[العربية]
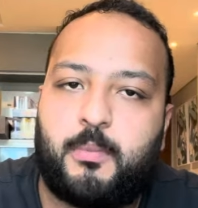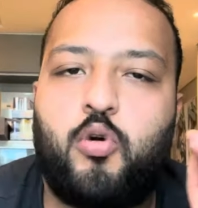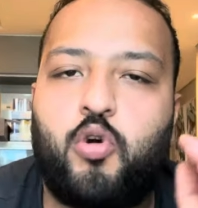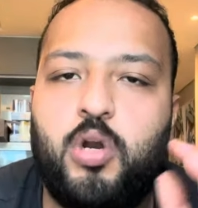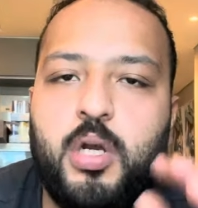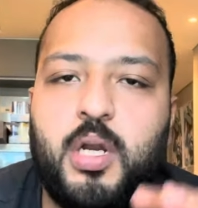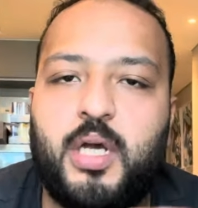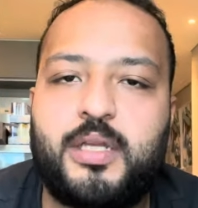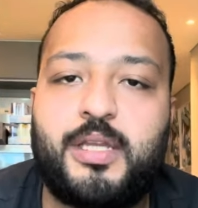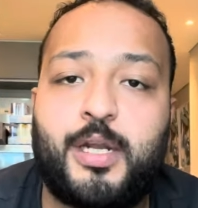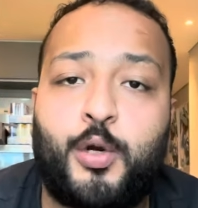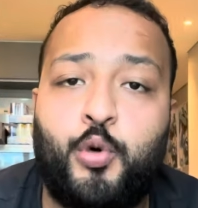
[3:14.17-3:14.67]
كل
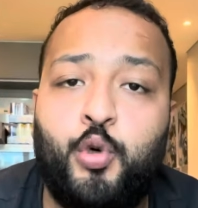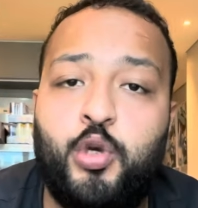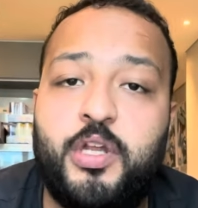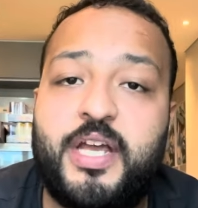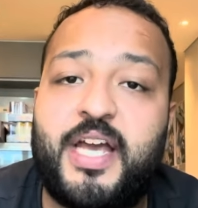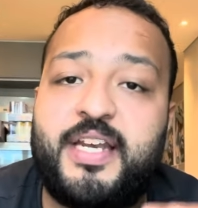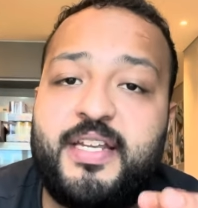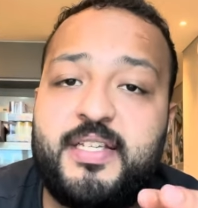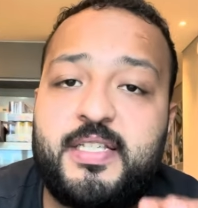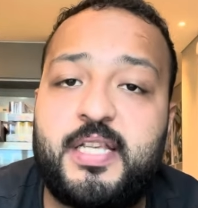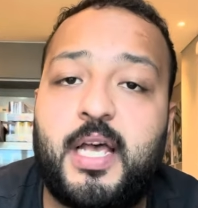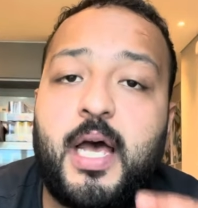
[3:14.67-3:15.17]
اللي اقدر اقوله يا
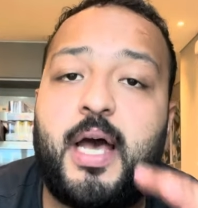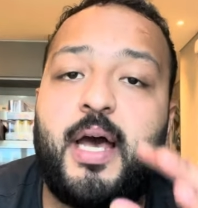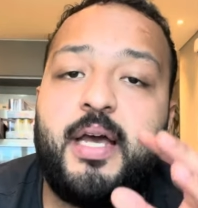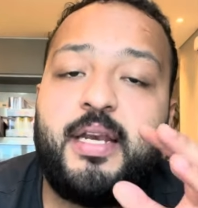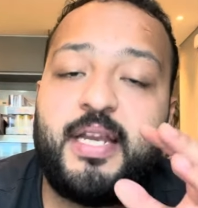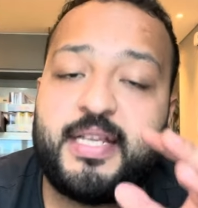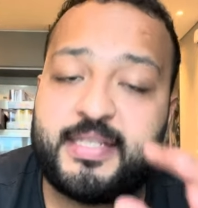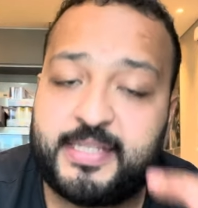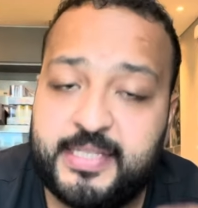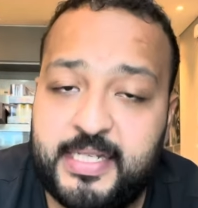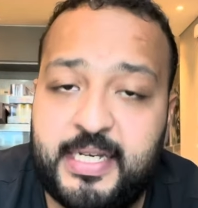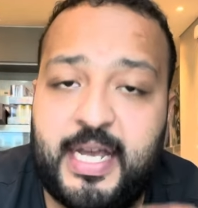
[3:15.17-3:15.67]
ليسا
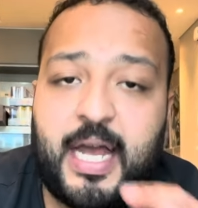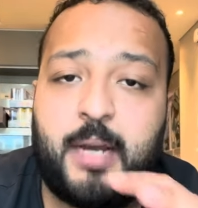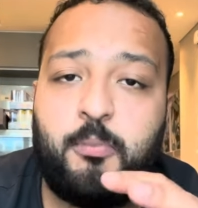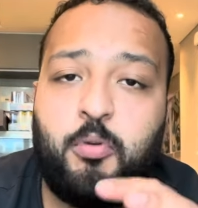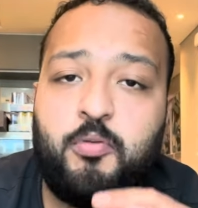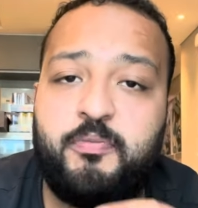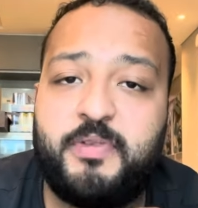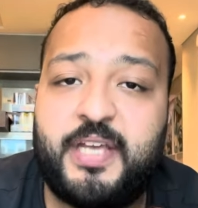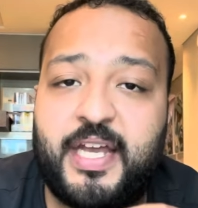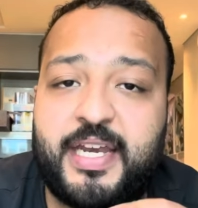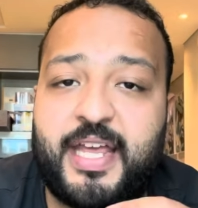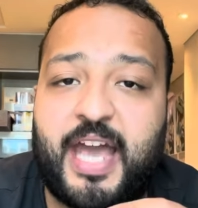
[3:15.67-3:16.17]
نزلي البوم
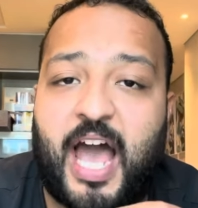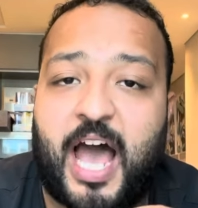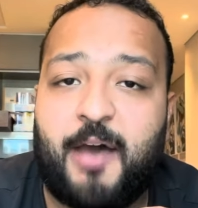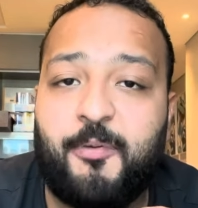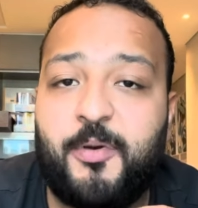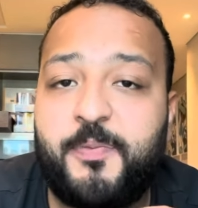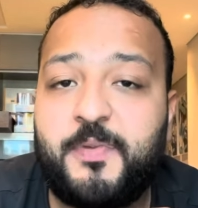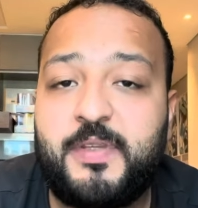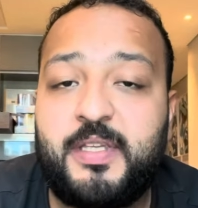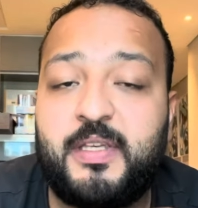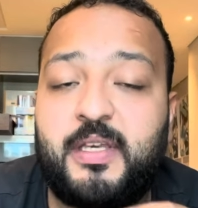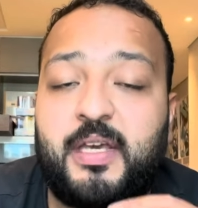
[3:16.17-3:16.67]
تاني يا
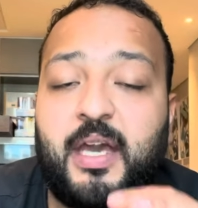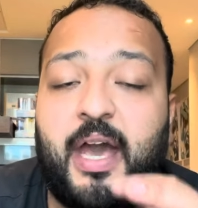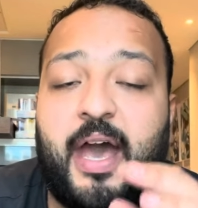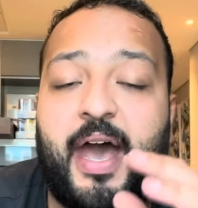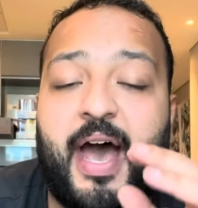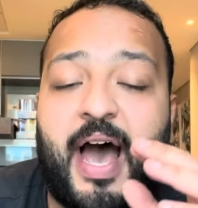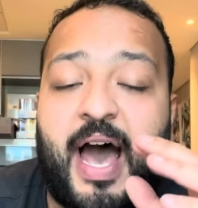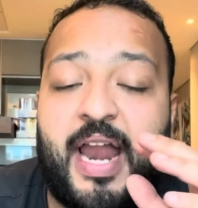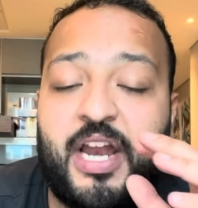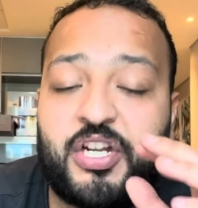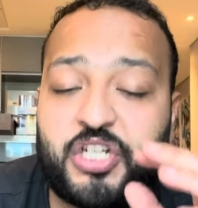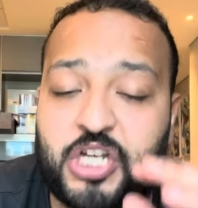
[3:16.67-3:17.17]
حبيبتي
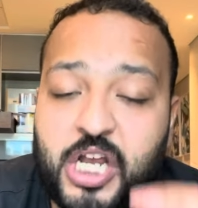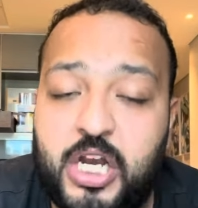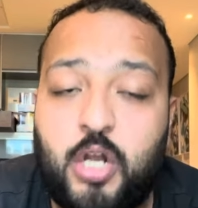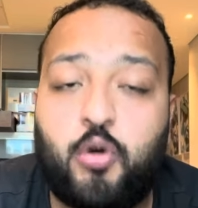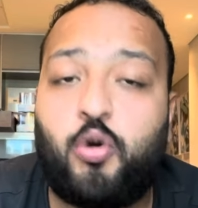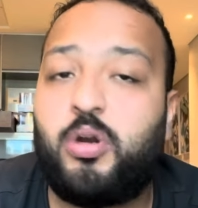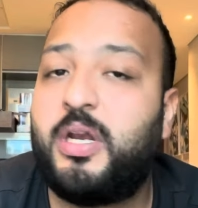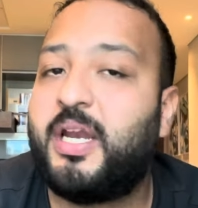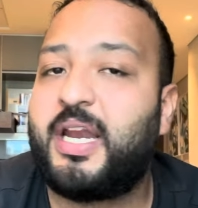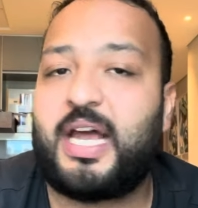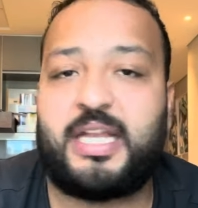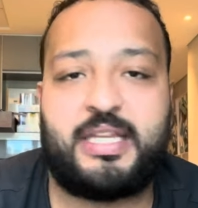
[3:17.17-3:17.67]
علشان احنا
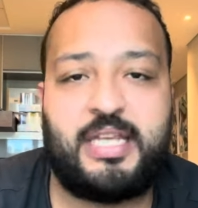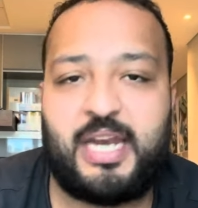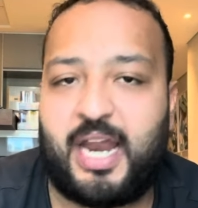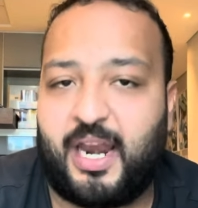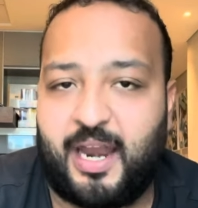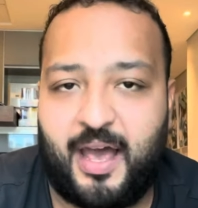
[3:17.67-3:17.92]
كلنا قاعدين على